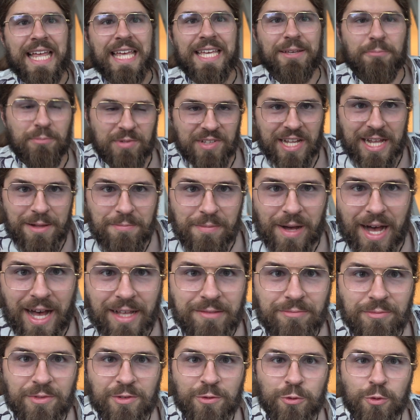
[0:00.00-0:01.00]
Im selben
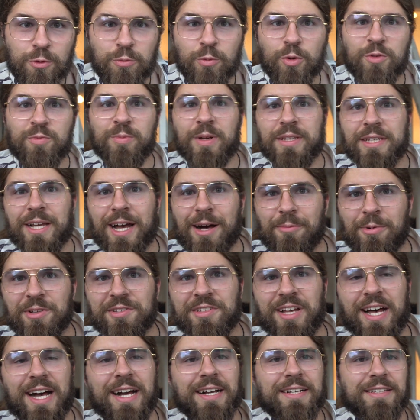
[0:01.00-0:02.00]
Atemzug muss man ja aber
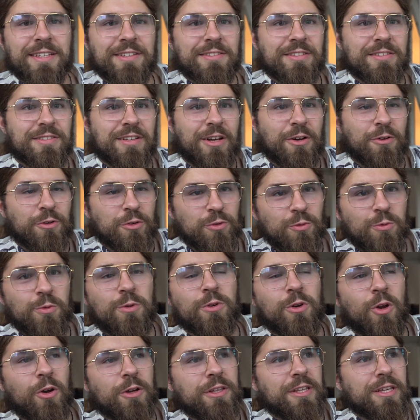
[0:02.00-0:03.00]
sagen, dass es auch
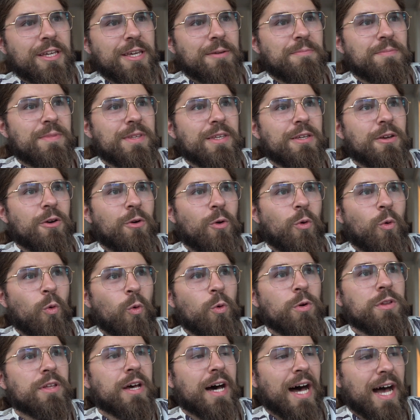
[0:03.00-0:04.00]
genug Leute gibt, die
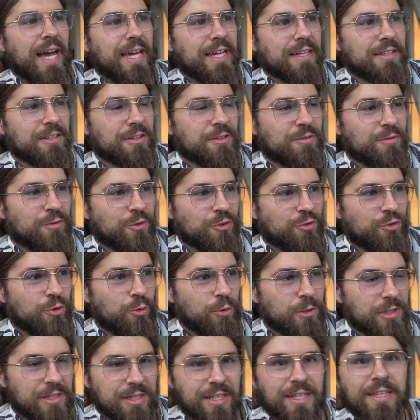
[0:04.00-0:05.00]
ohne eigenes
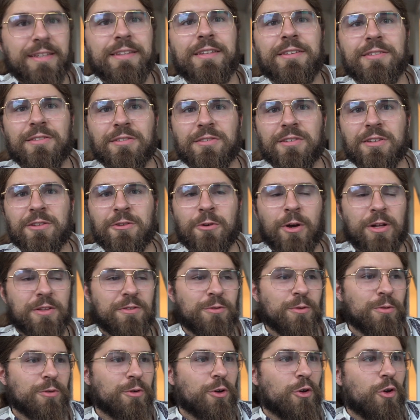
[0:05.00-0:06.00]
Verschulden in diese
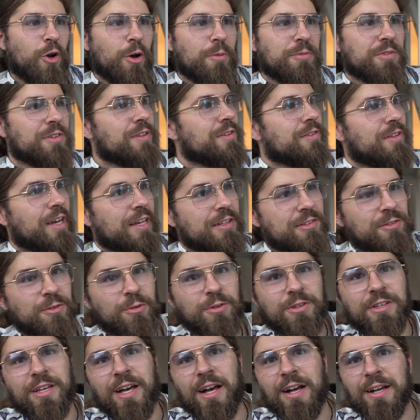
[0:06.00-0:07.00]
Situation gekommen sind, sei es
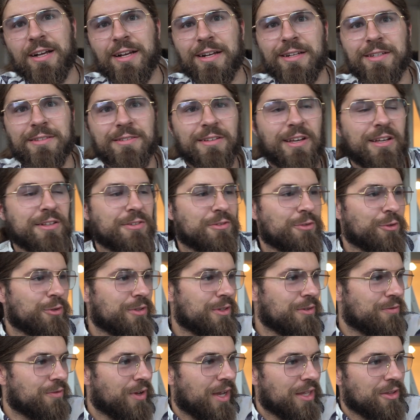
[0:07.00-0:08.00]
durch Krankheit, sei es durch
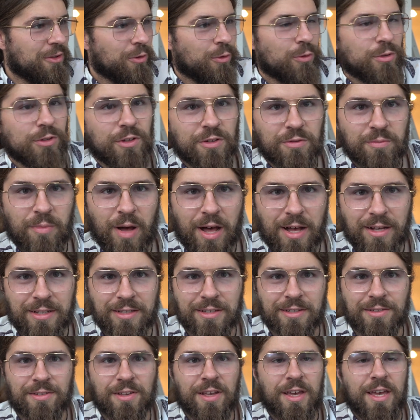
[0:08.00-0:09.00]
die Veränderung des
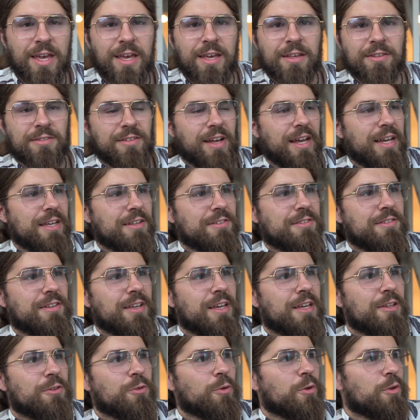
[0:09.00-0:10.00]
Marktes, sei
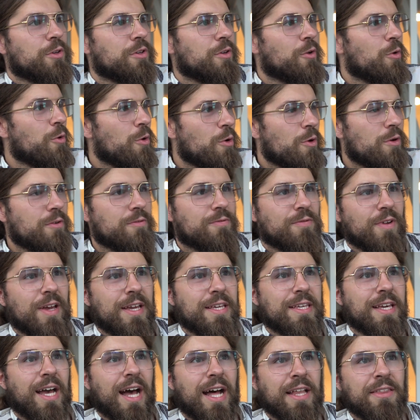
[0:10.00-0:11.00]
es durch
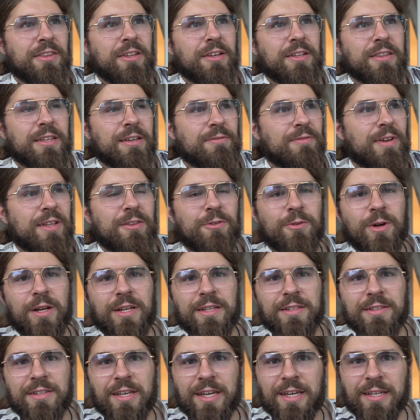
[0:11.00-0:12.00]
irgendwelche anderen
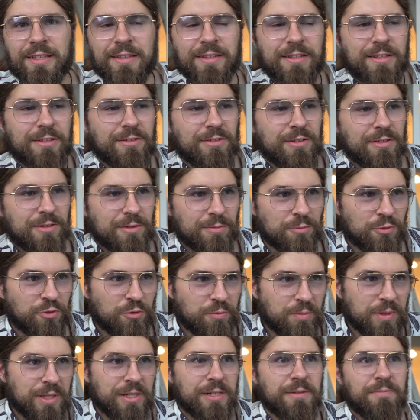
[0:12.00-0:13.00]
Eventualitäten, die sie zum
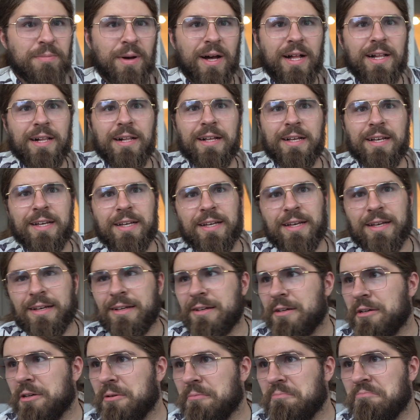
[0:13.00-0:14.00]
Spielball
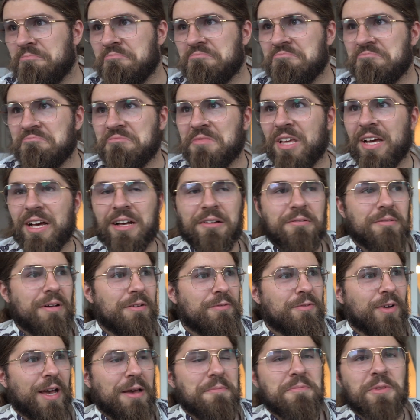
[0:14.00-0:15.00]
ähm, ja,
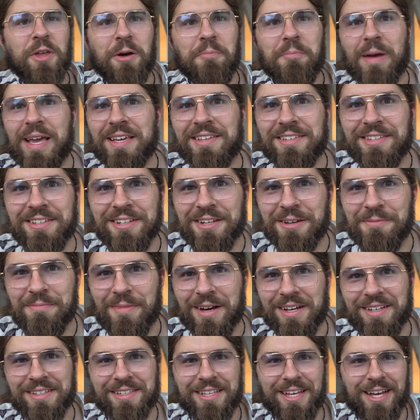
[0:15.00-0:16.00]
fremder Mächte
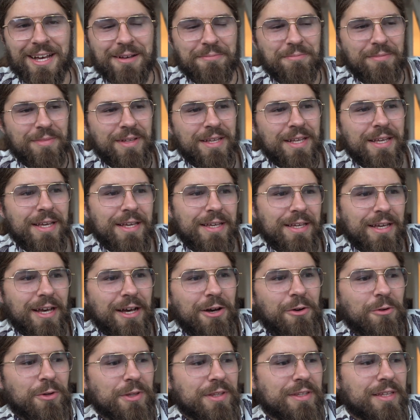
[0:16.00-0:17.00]
gemacht haben.
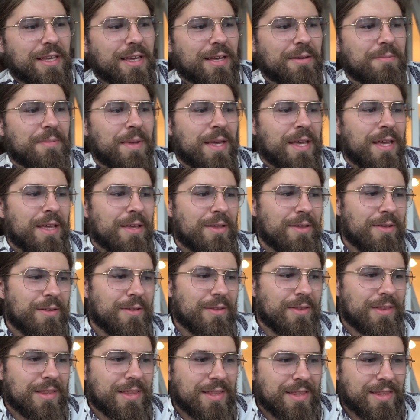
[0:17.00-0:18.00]
Ja, und äh,
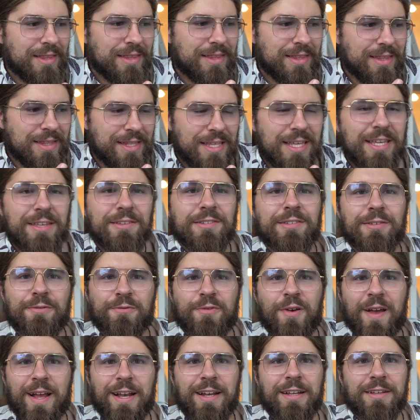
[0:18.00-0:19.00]
diese
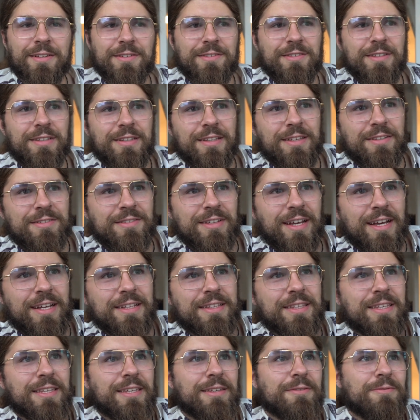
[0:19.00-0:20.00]
Fälle sind es
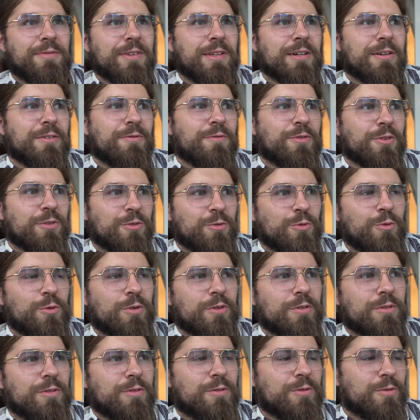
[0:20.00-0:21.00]
ja, die wir
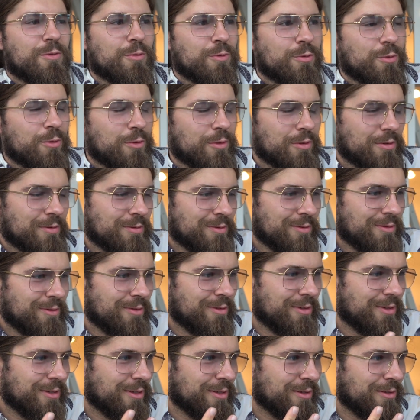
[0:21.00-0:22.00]
versuchen zu
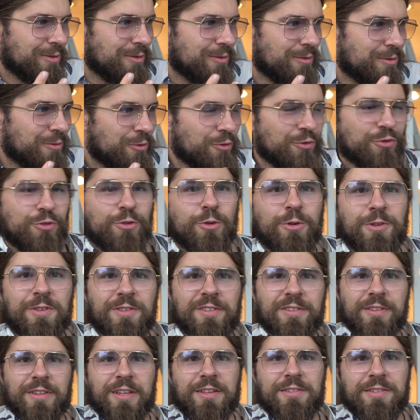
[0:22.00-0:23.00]
zu
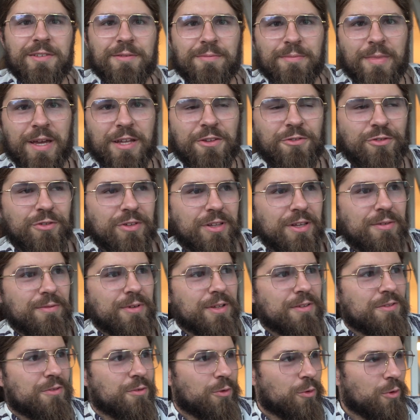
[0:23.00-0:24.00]
stützen. Das sind Menschen, die
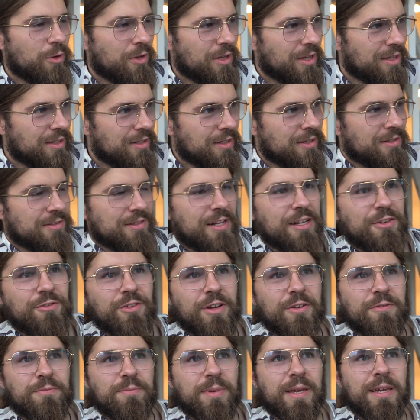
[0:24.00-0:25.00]
wir zurück in die
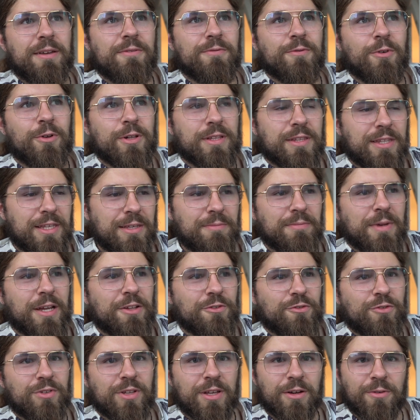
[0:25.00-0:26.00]
Gesellschaft bringen wollen, die
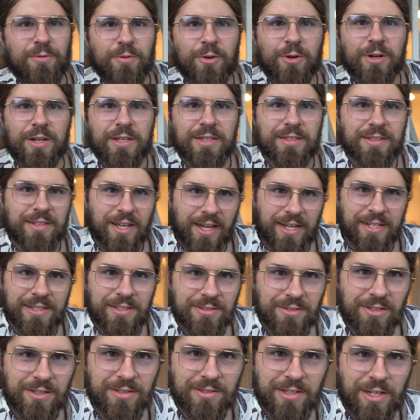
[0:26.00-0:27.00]
Menschen, die auch wirklich Teil
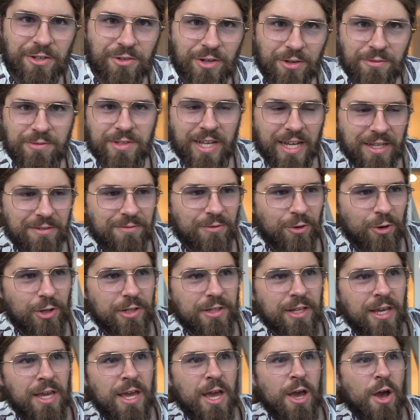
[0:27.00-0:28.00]
dieser Gesellschaft sein
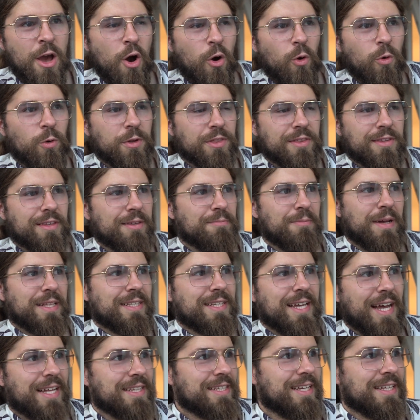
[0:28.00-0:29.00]
wollen. Und
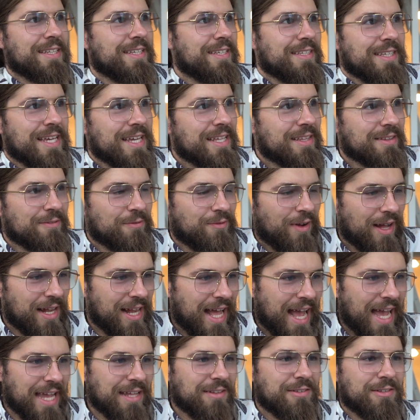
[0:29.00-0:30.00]
man kann ja nicht jeden
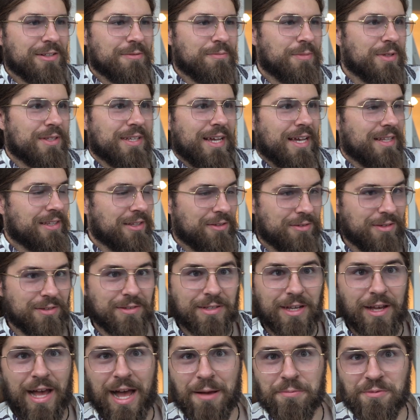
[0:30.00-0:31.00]
Fall einzeln betrachten. Es
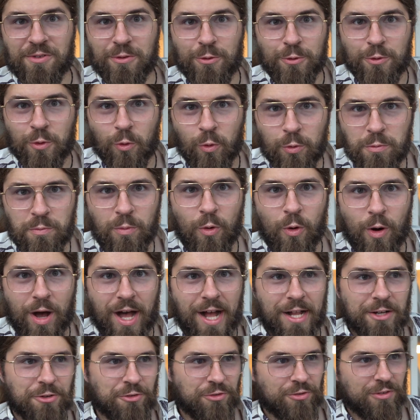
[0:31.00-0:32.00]
ist ja absolut
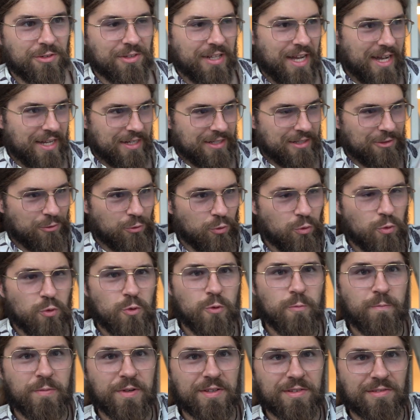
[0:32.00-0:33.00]
unmoralisch zu sagen,
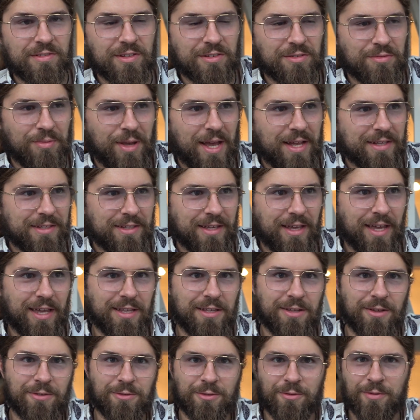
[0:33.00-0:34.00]
du bist es wert,
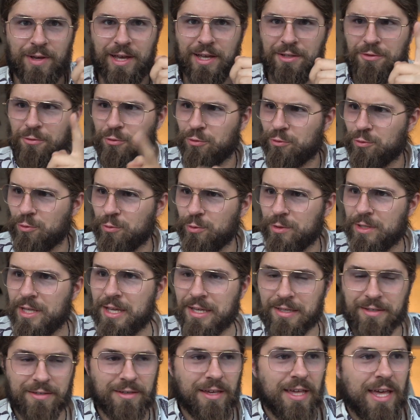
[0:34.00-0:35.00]
gerettet zu werden und du
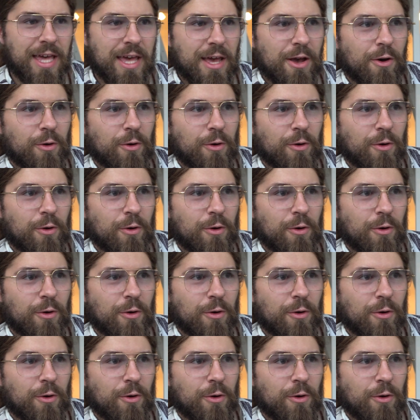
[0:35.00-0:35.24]
nicht.